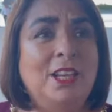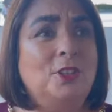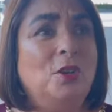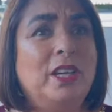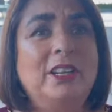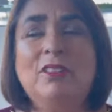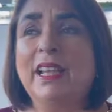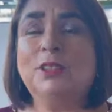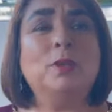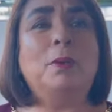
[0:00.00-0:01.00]
Yo creo
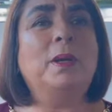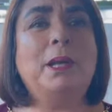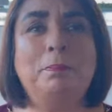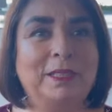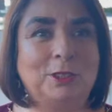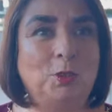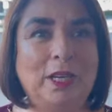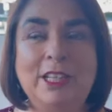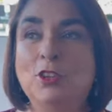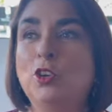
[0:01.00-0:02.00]
que es una buena
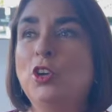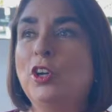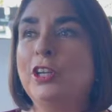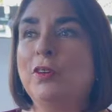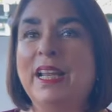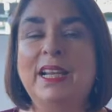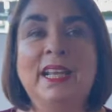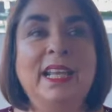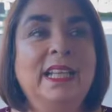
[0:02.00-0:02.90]
persona y yo no creo que él